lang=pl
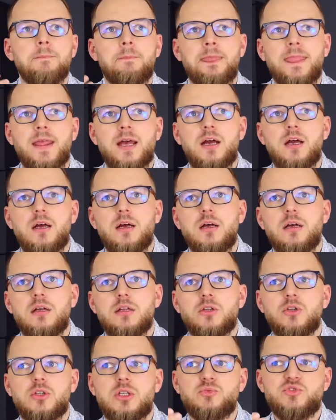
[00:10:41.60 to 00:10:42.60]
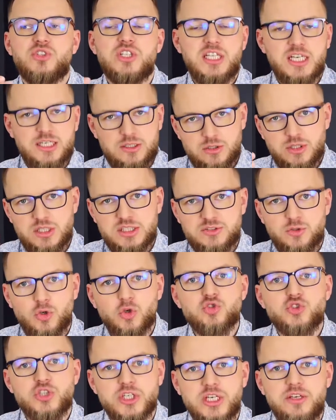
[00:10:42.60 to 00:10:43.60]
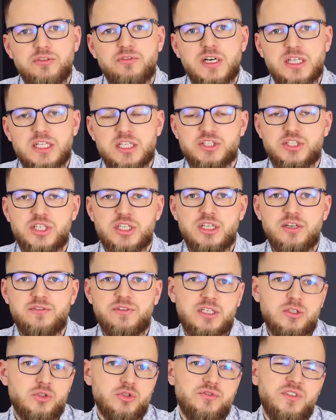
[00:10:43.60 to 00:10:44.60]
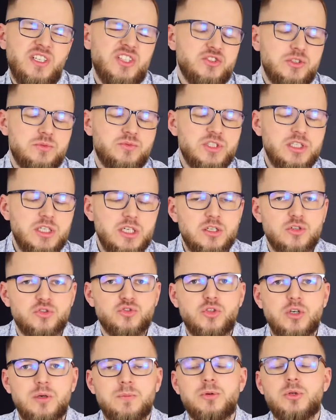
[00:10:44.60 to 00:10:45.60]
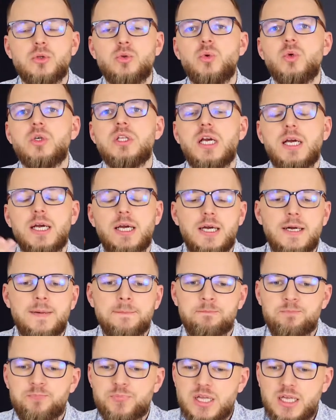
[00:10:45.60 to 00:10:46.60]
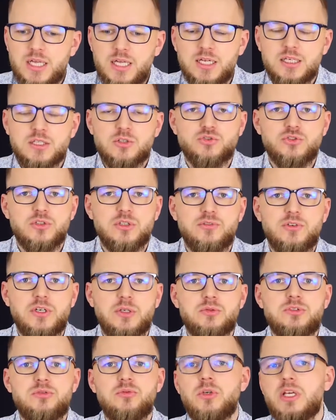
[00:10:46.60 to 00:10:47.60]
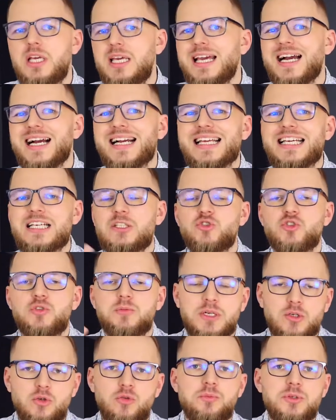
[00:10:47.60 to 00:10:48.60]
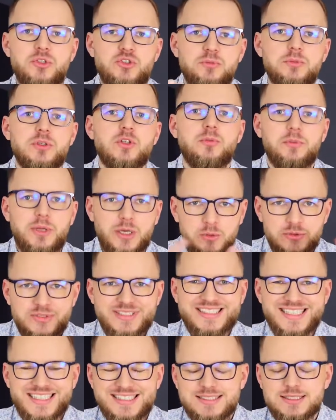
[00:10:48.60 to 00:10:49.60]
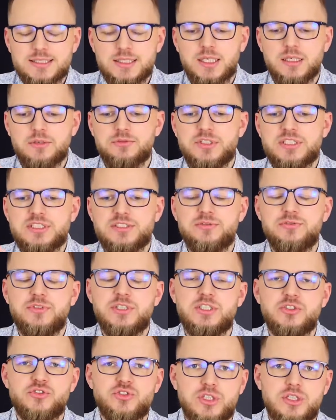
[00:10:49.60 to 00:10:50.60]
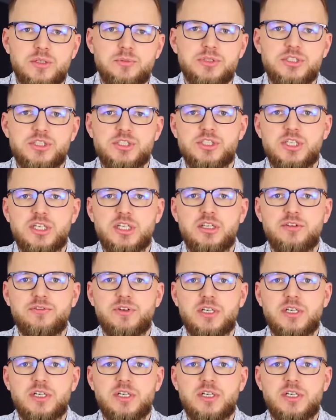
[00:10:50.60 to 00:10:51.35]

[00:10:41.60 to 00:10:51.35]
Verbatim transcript: e, to na przykład jaka jest oczekiwana średnia wartość, wiesz, na przykład ile kosztują produkty, ile kosztują twoje usługi, jakie trzeba kupić, żeby to miało sens, tak? Więc widzisz, jaki będzie średnia